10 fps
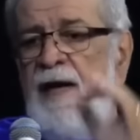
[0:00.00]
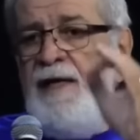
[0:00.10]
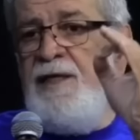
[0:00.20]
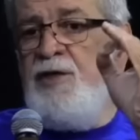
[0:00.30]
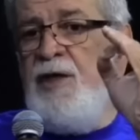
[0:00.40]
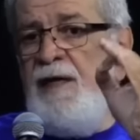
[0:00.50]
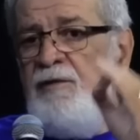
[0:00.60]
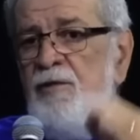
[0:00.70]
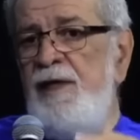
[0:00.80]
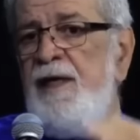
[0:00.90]
A igreja
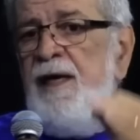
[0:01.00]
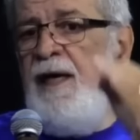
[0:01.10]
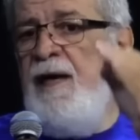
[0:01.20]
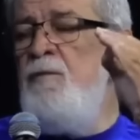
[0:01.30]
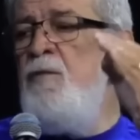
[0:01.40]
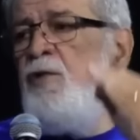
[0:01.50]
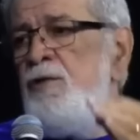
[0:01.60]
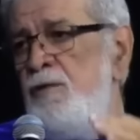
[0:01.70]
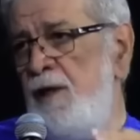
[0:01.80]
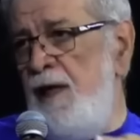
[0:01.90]
católica é
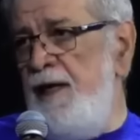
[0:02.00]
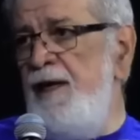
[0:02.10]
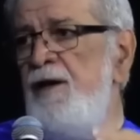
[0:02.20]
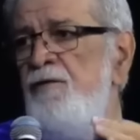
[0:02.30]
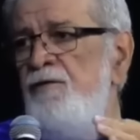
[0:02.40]
muito clara.